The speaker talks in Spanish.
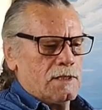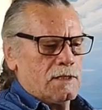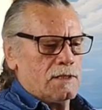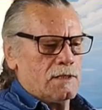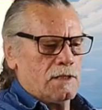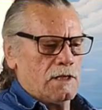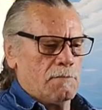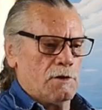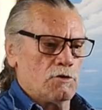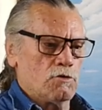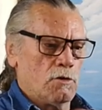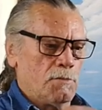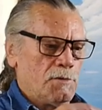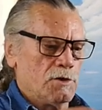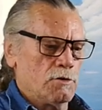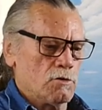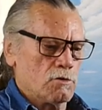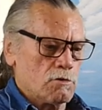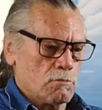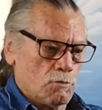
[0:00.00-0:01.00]
de mayor a
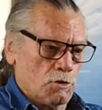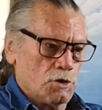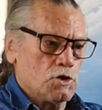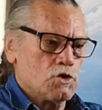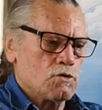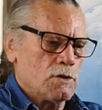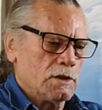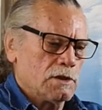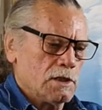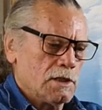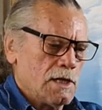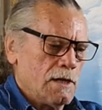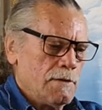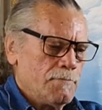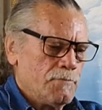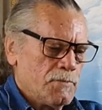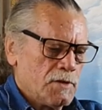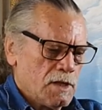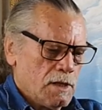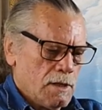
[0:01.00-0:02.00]
menor, como he dicho antes ya,
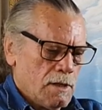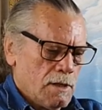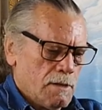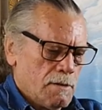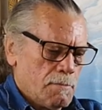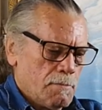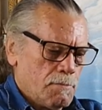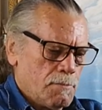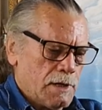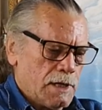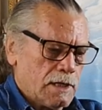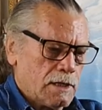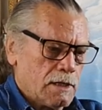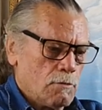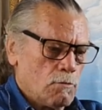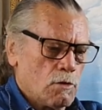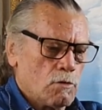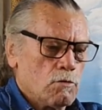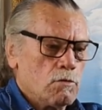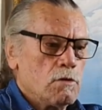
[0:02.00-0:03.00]
para que
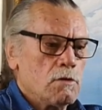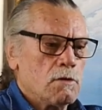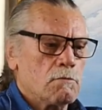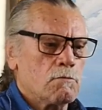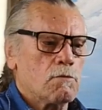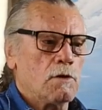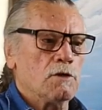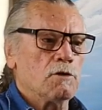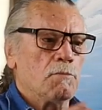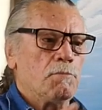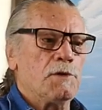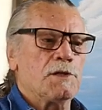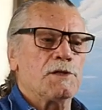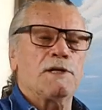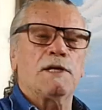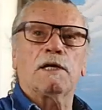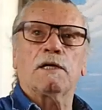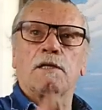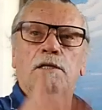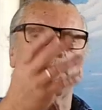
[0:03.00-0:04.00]
luego, cuando
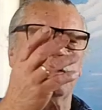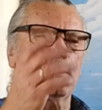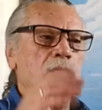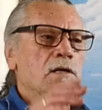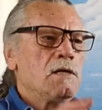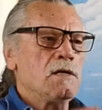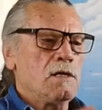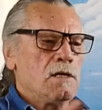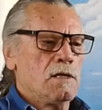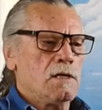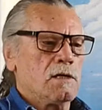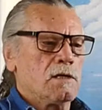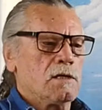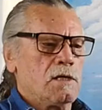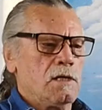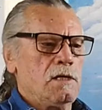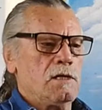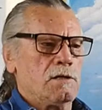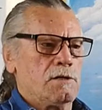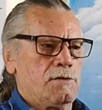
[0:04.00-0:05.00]
empiecen a crecer,
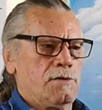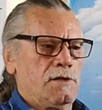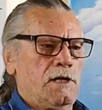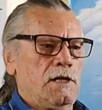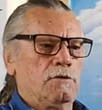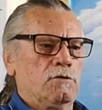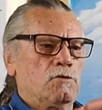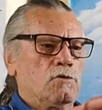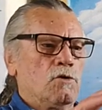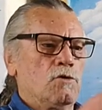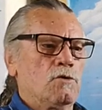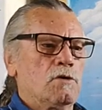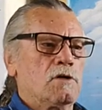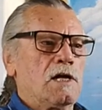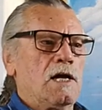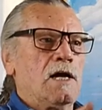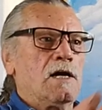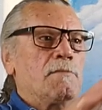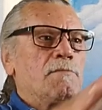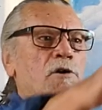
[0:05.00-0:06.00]
que sean todos,
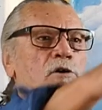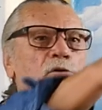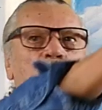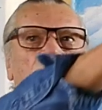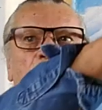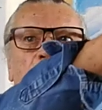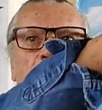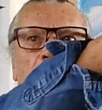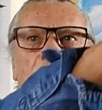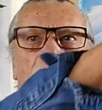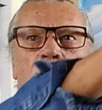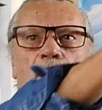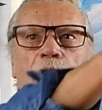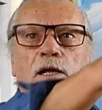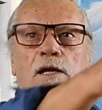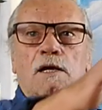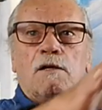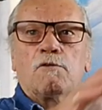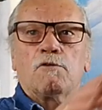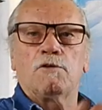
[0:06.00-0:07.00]
que hagan más o menos ya
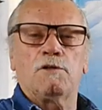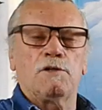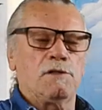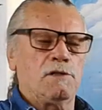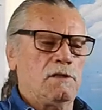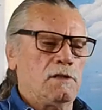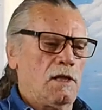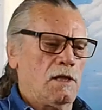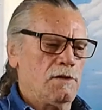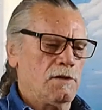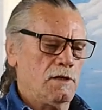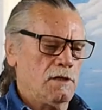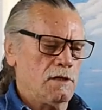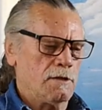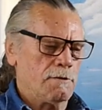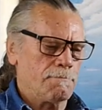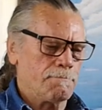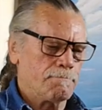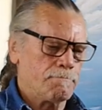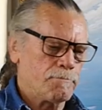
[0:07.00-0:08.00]
la conicidad de,